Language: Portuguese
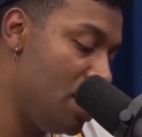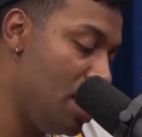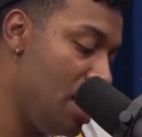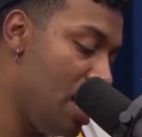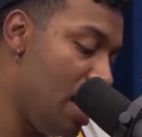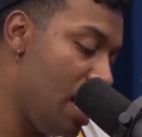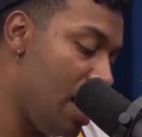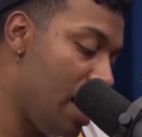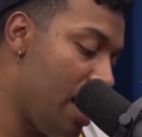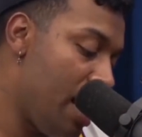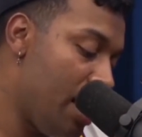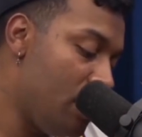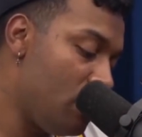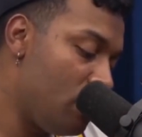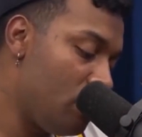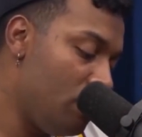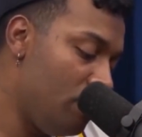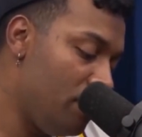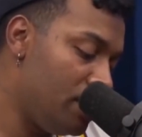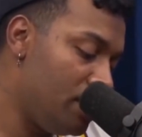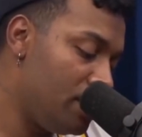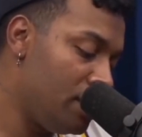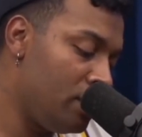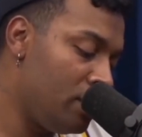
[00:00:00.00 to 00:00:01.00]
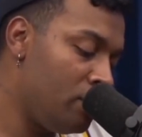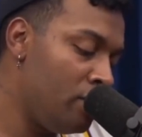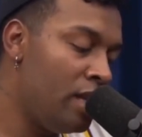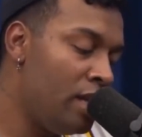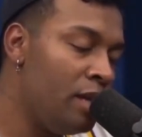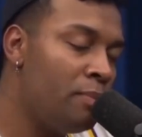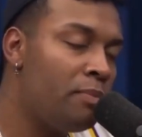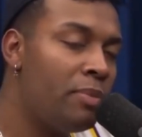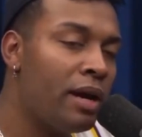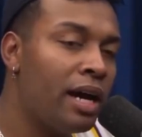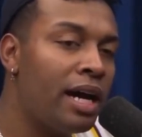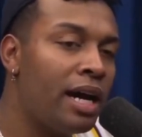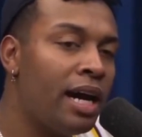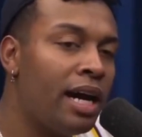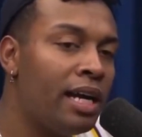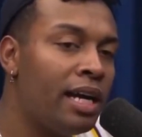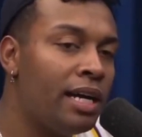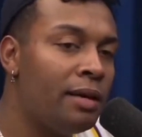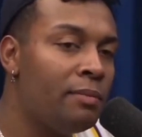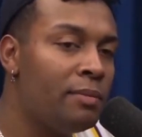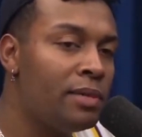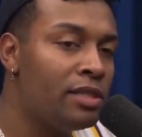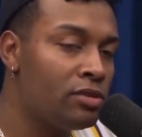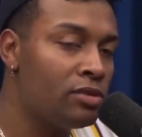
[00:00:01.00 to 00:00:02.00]
Aí eu conversei com ele pra
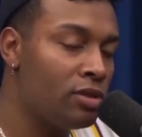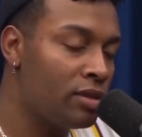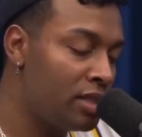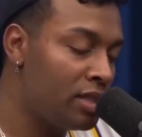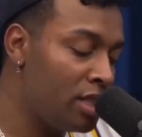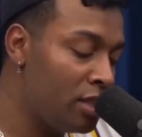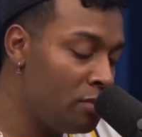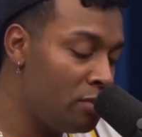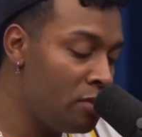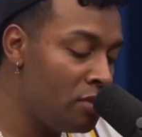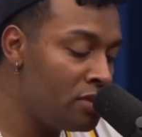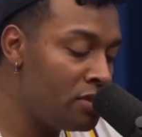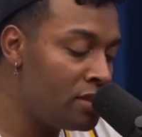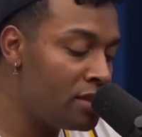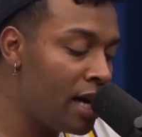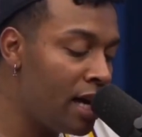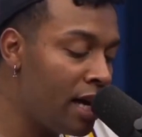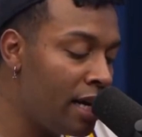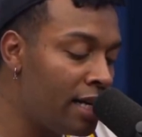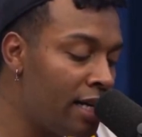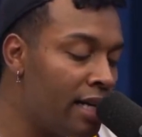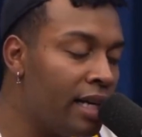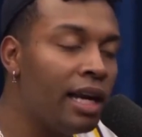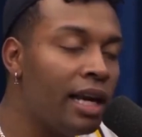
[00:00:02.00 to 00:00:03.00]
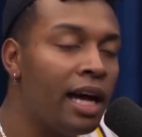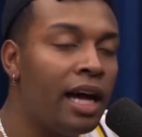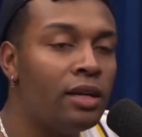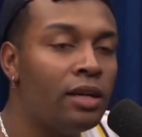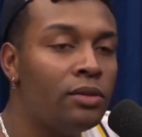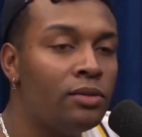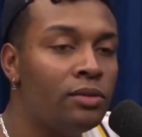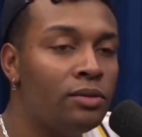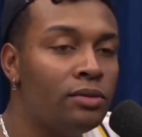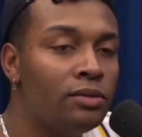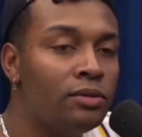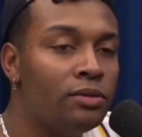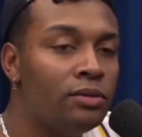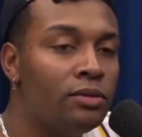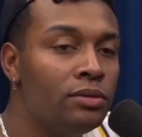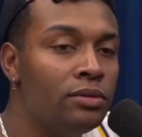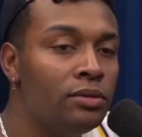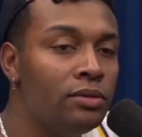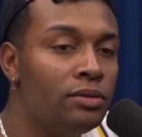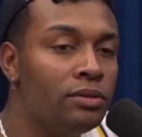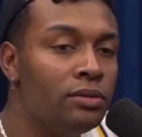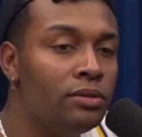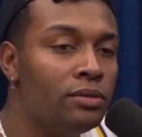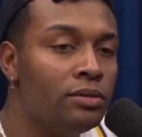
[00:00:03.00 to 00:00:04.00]
caramba e só tem no meu Instagram lá, no,
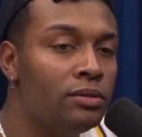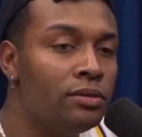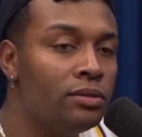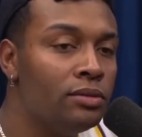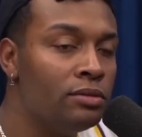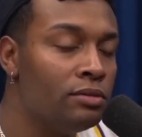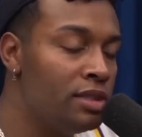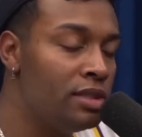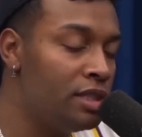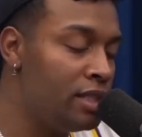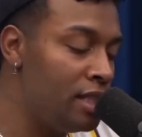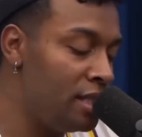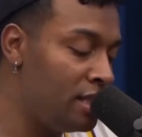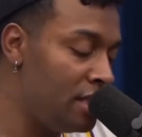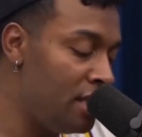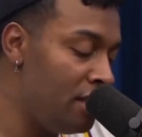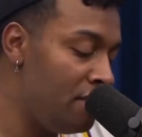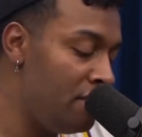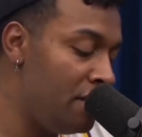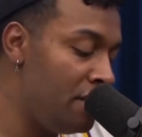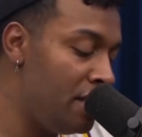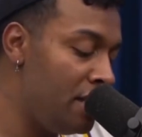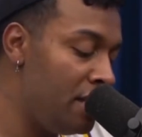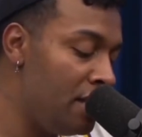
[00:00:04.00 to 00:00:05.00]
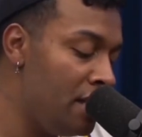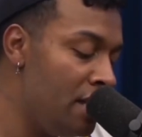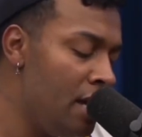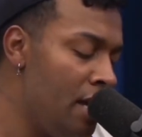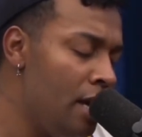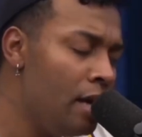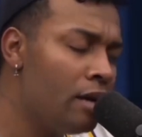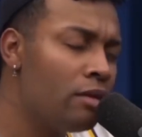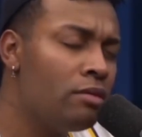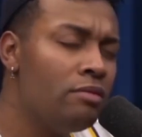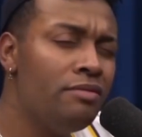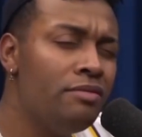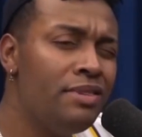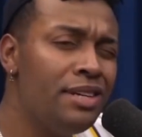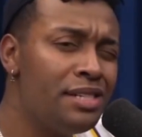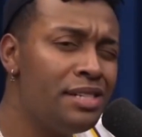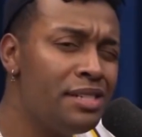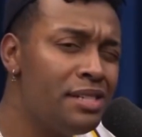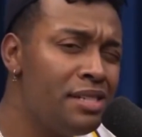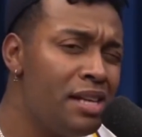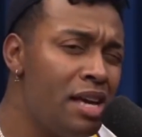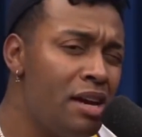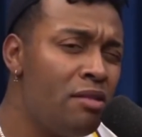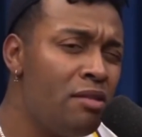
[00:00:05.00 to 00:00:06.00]
no no IGTV.
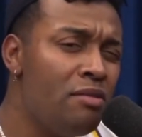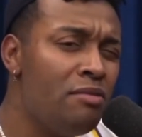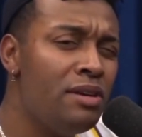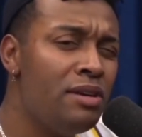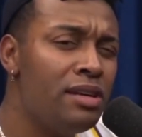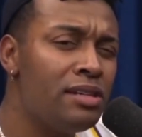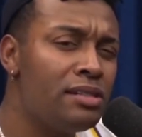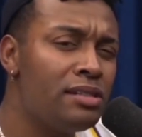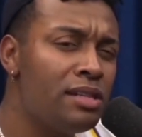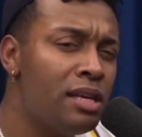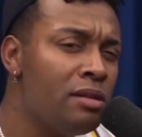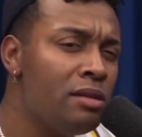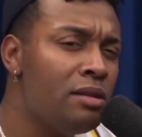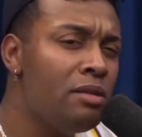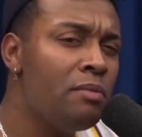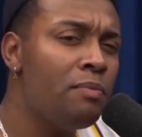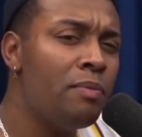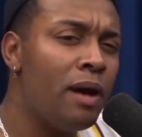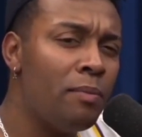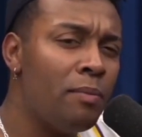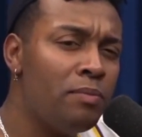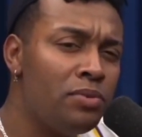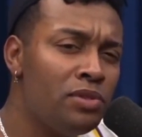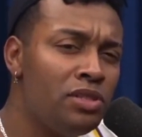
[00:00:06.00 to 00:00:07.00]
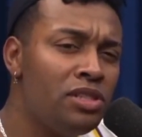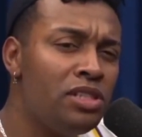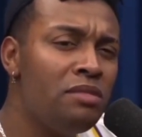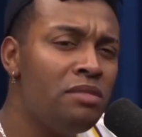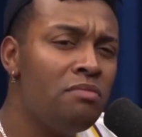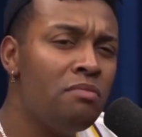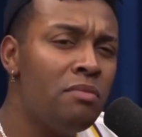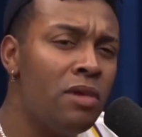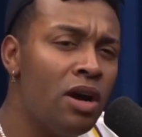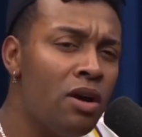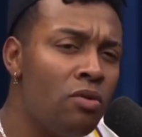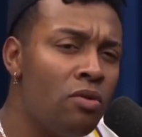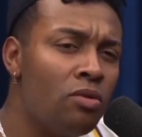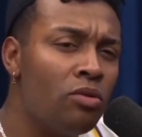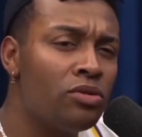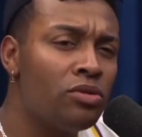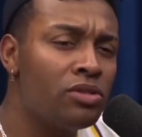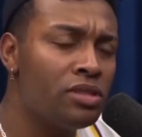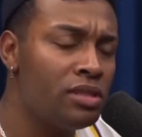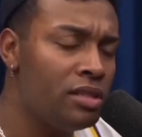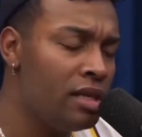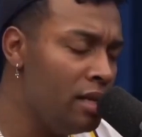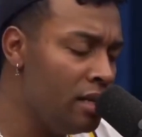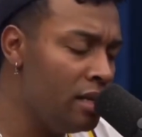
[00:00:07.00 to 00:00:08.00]
Conversei, conversei, não, papo de irmão,
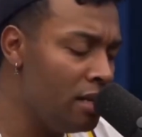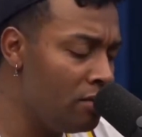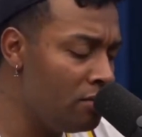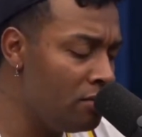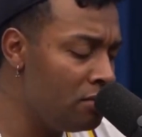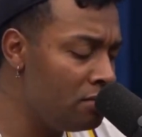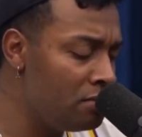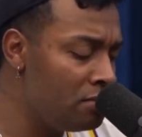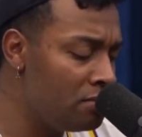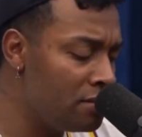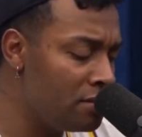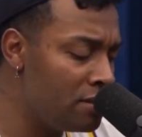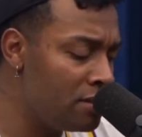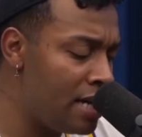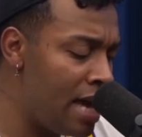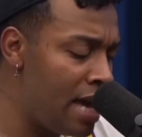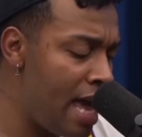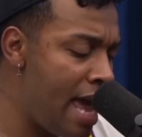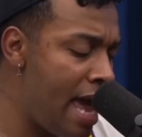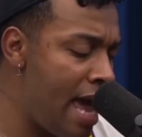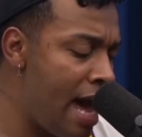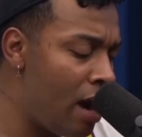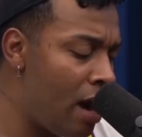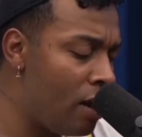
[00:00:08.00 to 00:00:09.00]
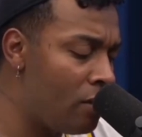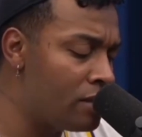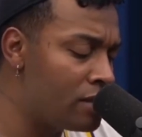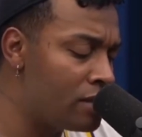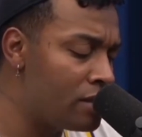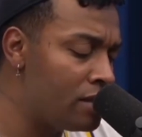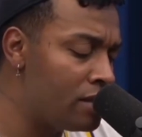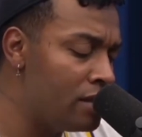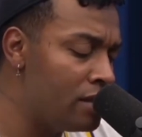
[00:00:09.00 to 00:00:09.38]
conselhão real, assim.